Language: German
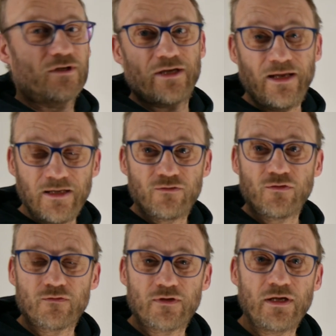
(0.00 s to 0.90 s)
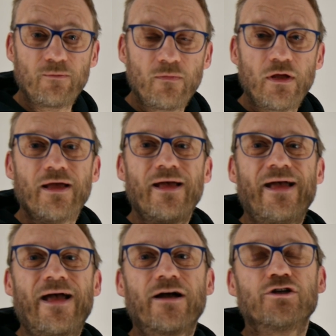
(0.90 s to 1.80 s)
Trainingssystem,
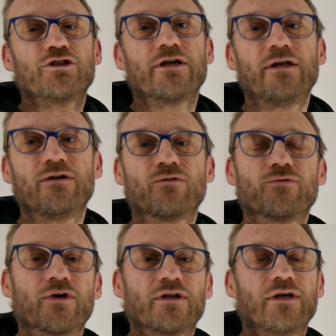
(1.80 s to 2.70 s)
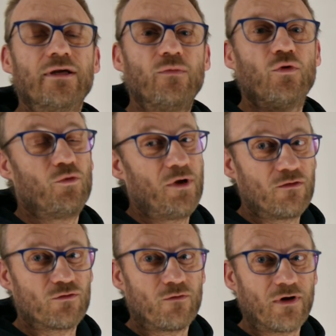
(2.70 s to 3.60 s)
hergestellt und vertrieben über die
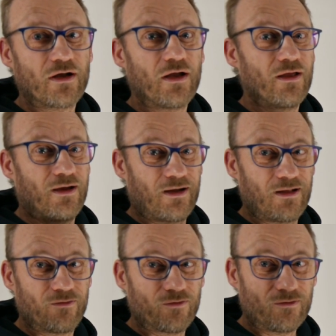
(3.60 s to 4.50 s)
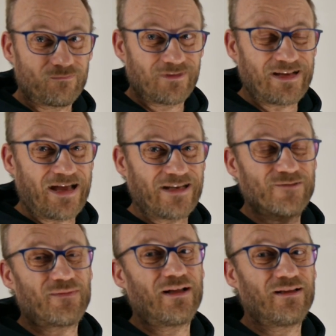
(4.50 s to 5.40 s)
Slowakei. Also gar
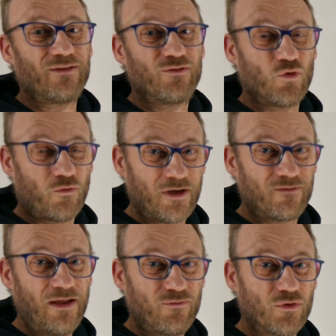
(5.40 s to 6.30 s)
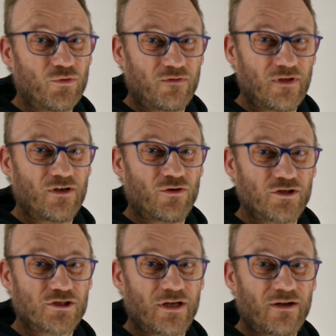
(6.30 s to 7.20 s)
nicht mal so weit weg von uns hier in
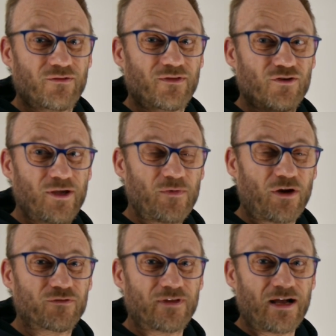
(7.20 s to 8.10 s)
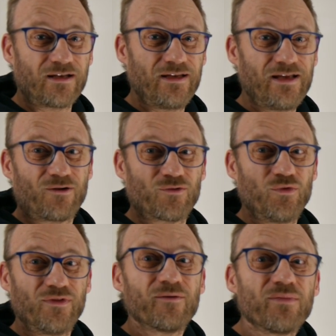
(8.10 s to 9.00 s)
Deutschland. Also es gibt auch Sachen, die hier aus
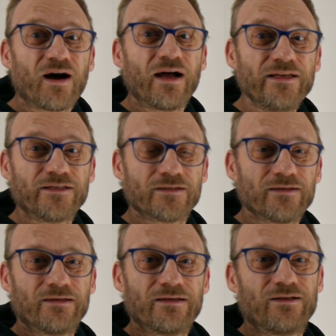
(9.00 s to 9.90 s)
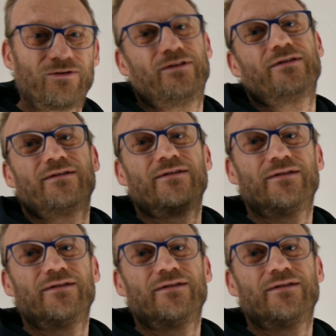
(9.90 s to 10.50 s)
unserem Bereich, Leute,